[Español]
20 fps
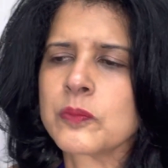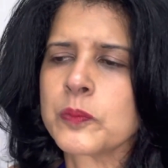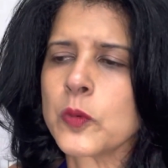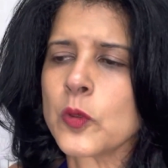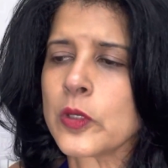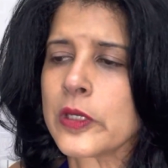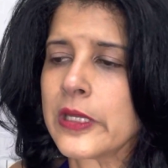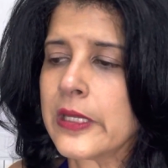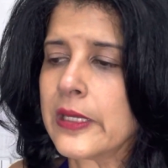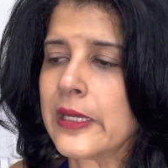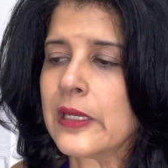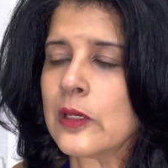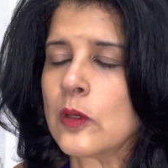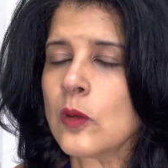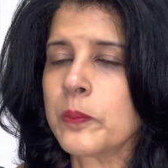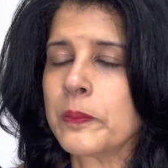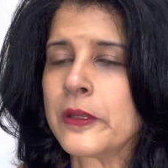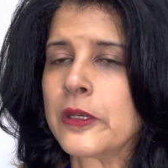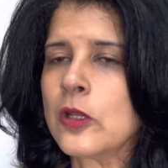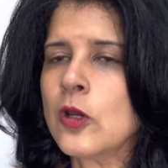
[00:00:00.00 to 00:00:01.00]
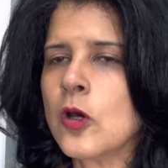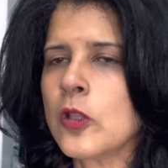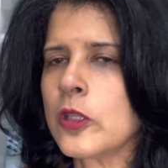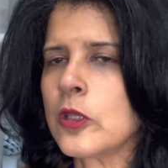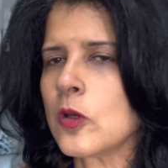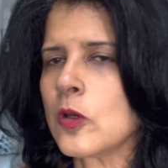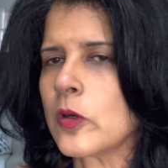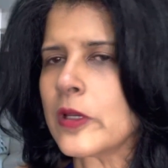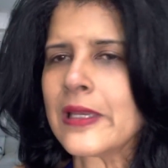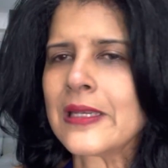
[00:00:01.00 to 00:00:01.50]
porque en los
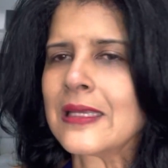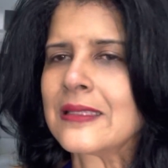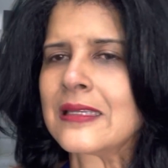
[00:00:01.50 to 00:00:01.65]
periódicos y en la